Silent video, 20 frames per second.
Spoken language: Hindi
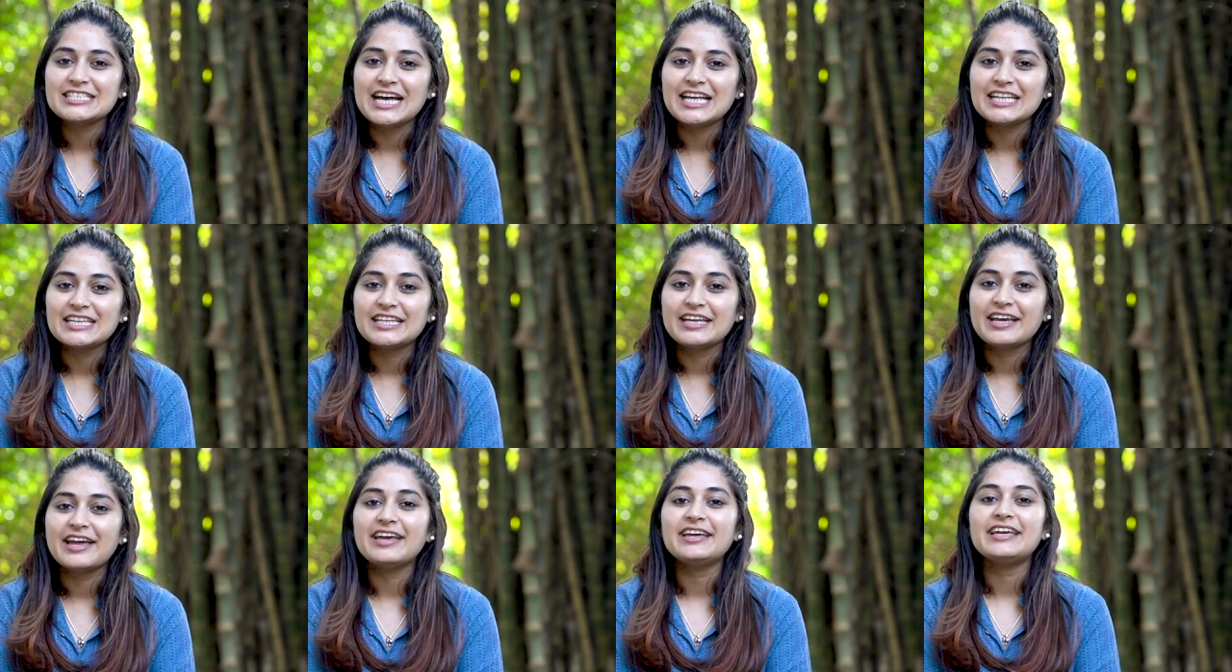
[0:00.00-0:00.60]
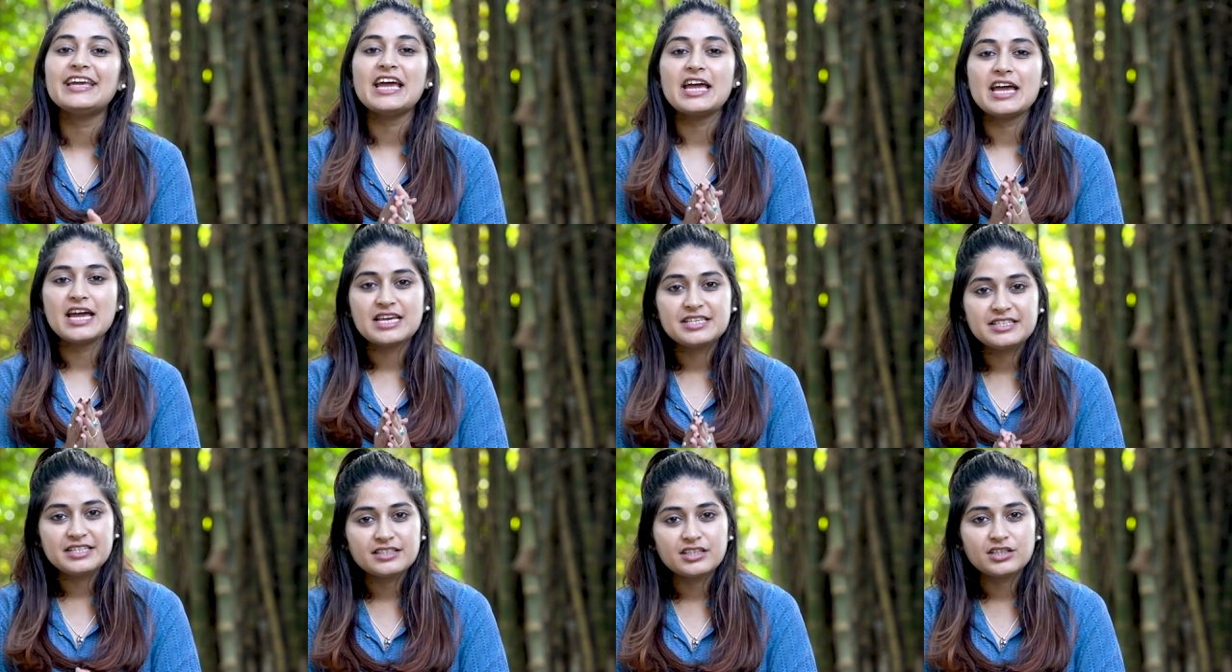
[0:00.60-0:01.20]
जानते हैं कि
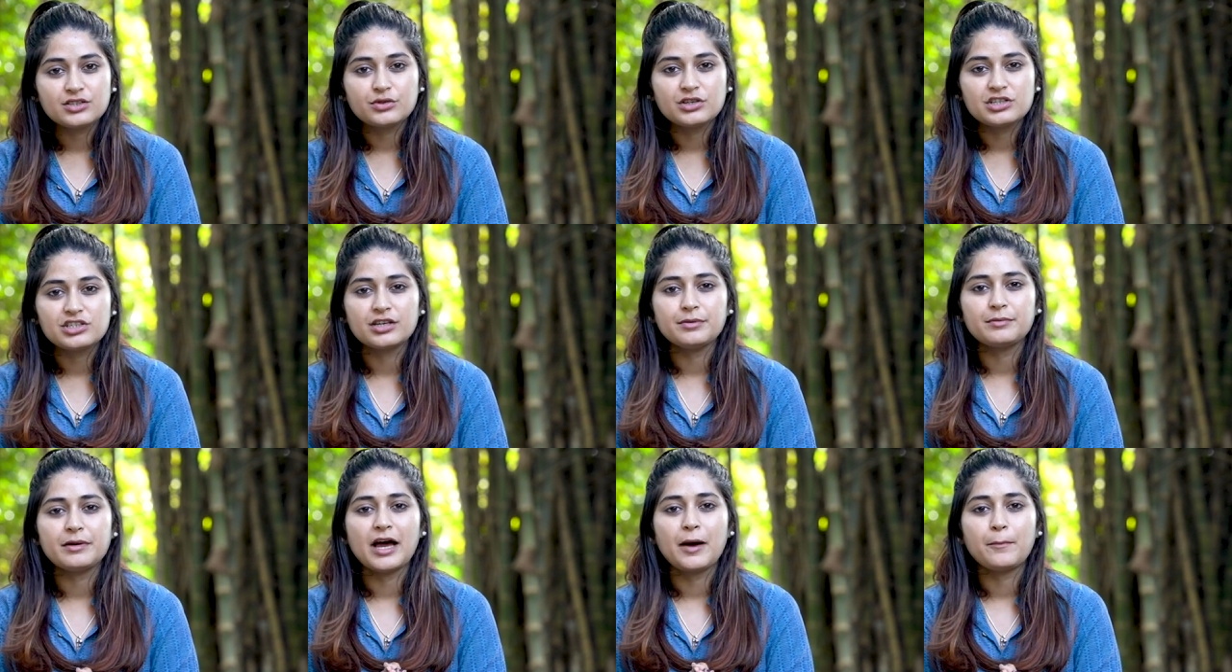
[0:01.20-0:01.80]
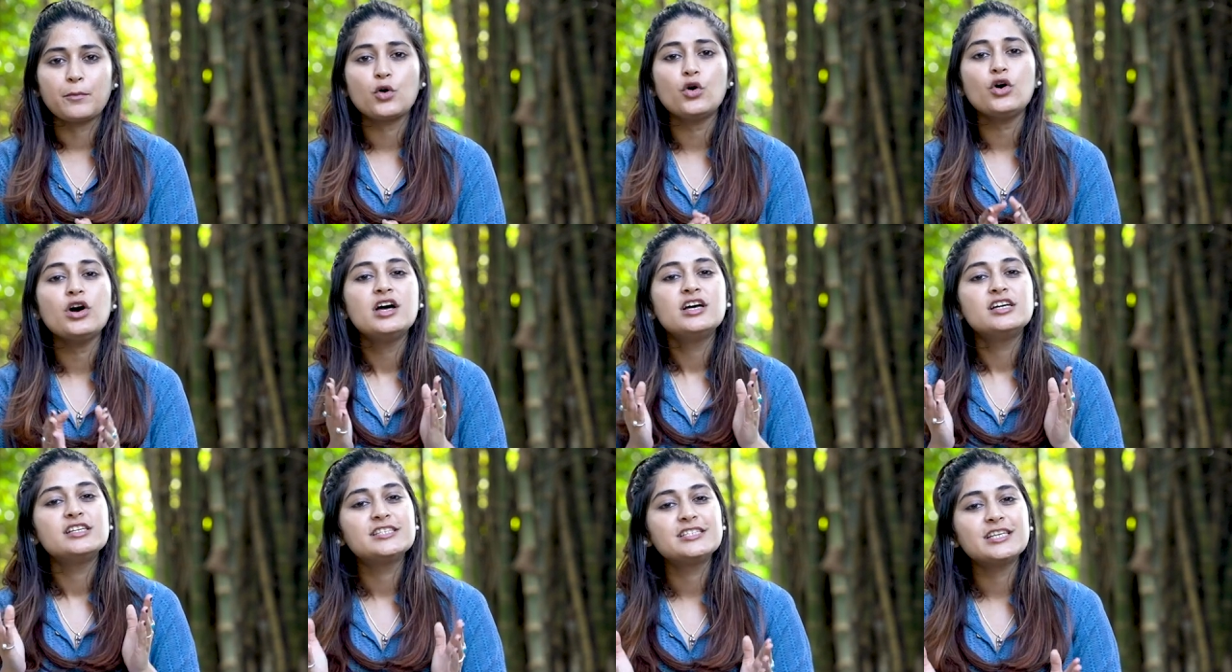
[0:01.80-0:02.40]
ऐसी सिचुएशन में आपको
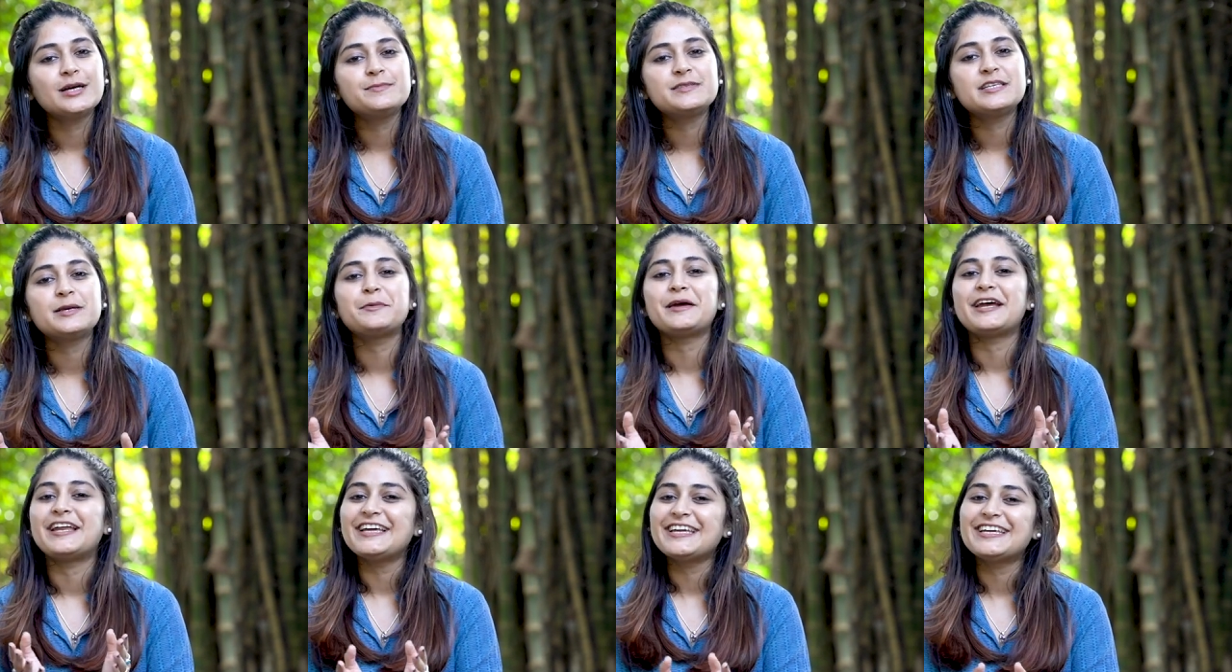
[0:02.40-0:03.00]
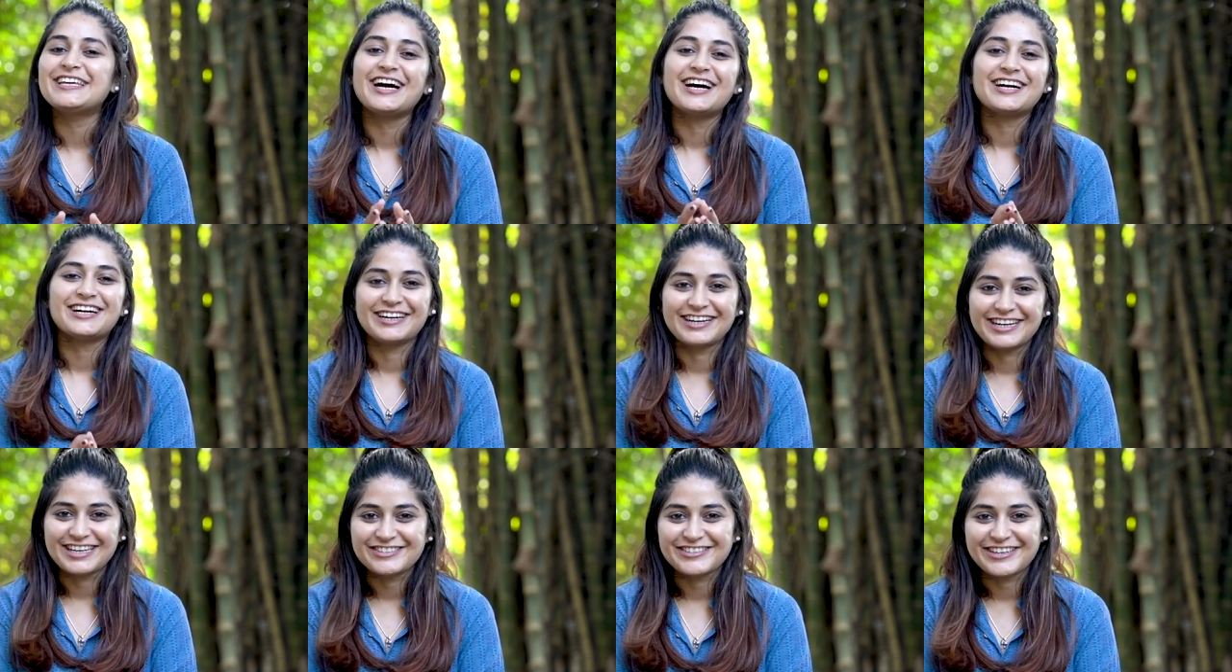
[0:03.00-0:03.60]
सबसे पहले क्या करना